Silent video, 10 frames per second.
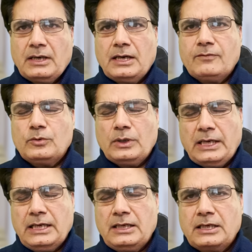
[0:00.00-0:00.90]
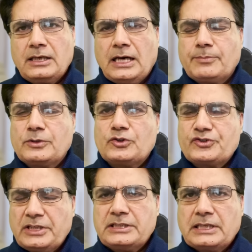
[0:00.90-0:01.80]
आ, वो हैं लेकिन आपने तो
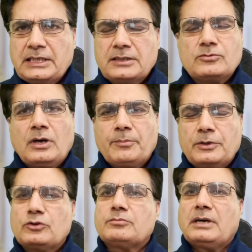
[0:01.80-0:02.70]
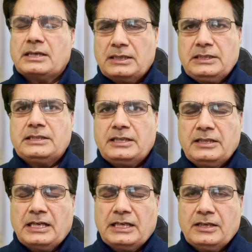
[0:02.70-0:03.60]
चले जाना है तो हमने तो बहरहाल इधर
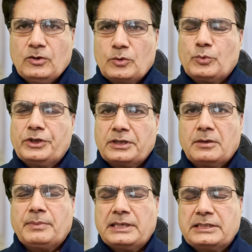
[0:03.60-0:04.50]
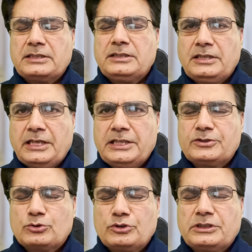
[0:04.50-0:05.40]
ही रहना है और पॉलिटिकल पार्टी की
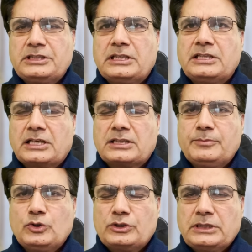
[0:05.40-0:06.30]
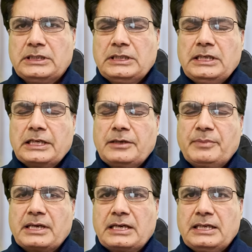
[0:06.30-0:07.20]
एज तो इतनी जल्दी ख़त्म नहीं होती लेकिन
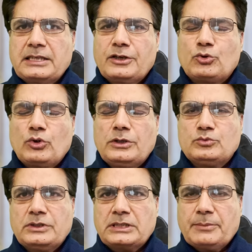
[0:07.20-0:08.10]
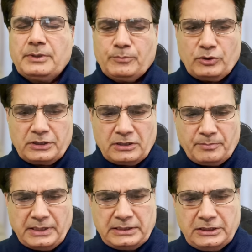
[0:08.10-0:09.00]
मेरा ख्याल है कि तुले हुए हैं कि अपनी पॉलिटिकल
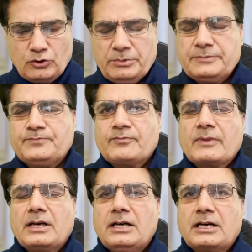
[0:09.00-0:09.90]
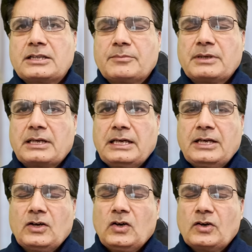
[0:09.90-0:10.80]
पार्टी को भी ख़त्म करना
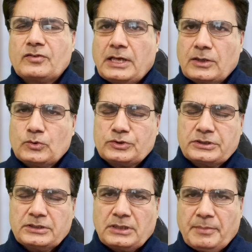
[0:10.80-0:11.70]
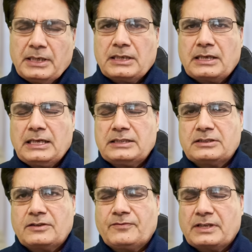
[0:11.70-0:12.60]
है और सारा कुछ तबाह करना है
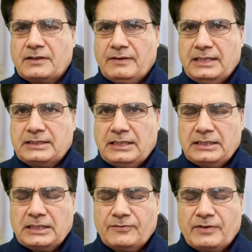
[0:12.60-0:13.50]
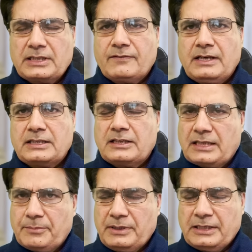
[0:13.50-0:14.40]
सिर्फ फ़र्द वाहिद के लिए फ़र्द वाहिद के
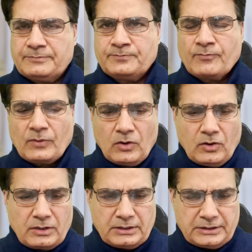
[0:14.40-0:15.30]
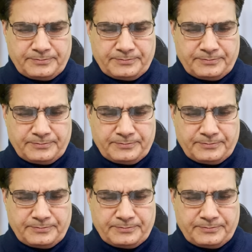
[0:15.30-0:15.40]
ताबे हैं और